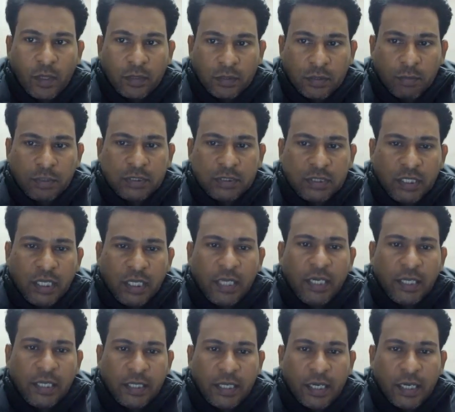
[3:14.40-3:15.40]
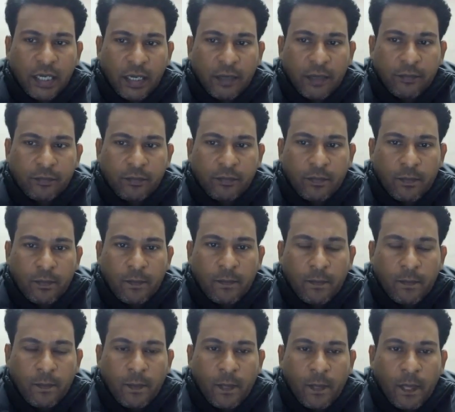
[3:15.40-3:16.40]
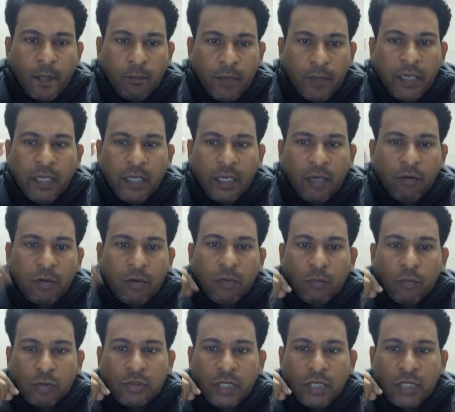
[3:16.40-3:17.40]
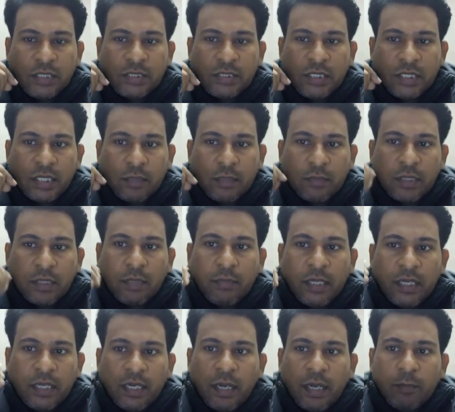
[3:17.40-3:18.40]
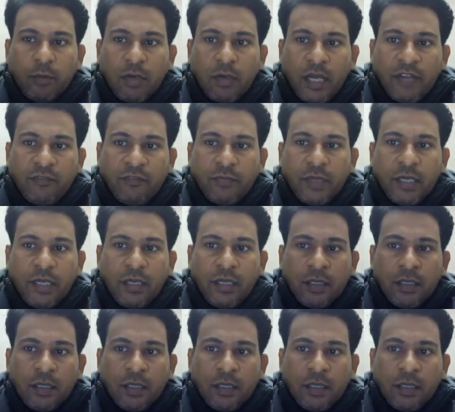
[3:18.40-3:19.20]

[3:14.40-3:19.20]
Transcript: जबरदस्ती नहीं लिखिएगा मैं नहीं कह रहा हूं कि मुझसे ही सीखे मतलब लेकिन आपको लाइफ में